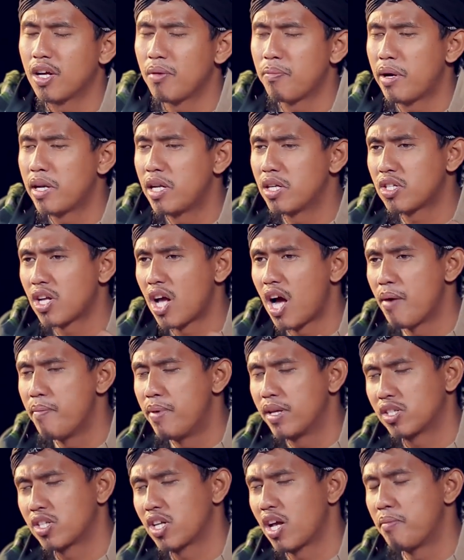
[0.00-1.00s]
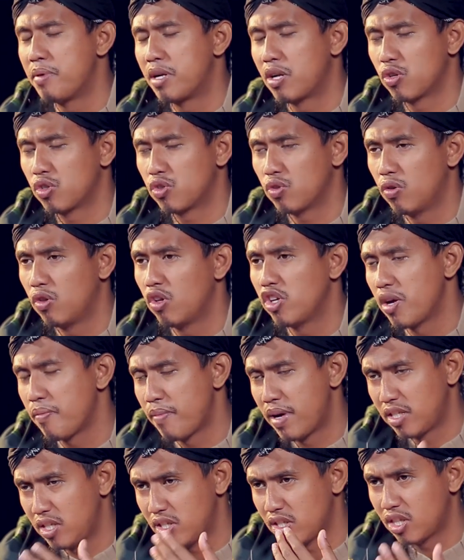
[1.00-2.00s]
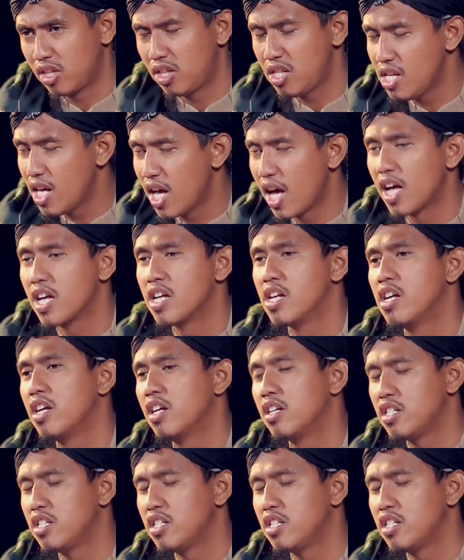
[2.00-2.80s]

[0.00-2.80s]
kepada sahabat-sahabat Rasulullah yang masih setia,